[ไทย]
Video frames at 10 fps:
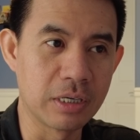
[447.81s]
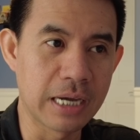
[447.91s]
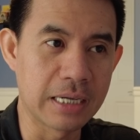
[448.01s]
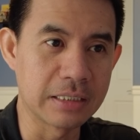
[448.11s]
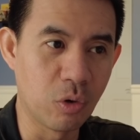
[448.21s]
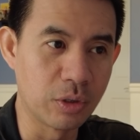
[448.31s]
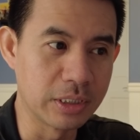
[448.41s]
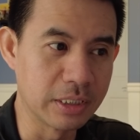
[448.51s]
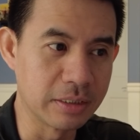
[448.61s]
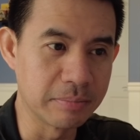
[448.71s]
การโอน
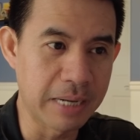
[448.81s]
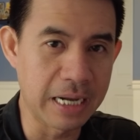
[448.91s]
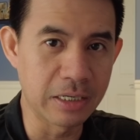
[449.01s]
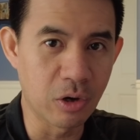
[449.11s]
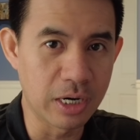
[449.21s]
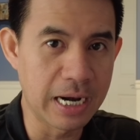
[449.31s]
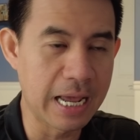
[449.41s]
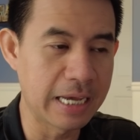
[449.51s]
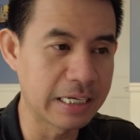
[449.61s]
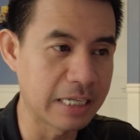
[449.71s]
เงินผ่านออนไล
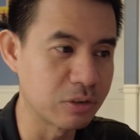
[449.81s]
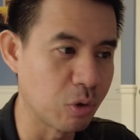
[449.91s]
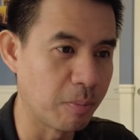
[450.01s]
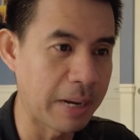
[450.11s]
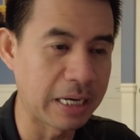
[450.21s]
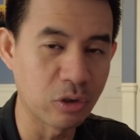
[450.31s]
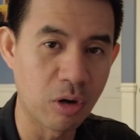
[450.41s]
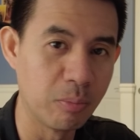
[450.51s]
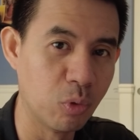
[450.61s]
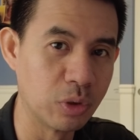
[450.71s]
น์การส่งผ่านข้
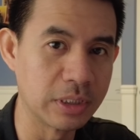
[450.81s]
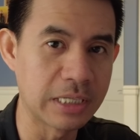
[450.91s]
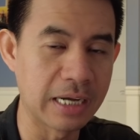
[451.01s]
อมูล